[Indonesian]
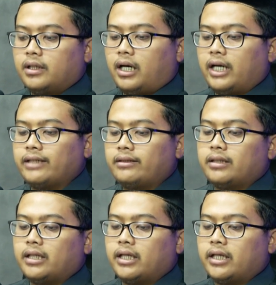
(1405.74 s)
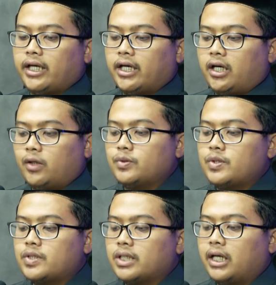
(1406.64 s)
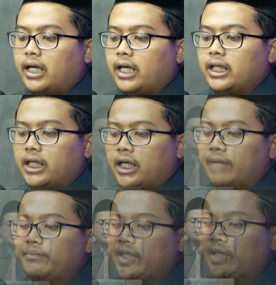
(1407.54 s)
Hatta ya'uzza 'alal abdi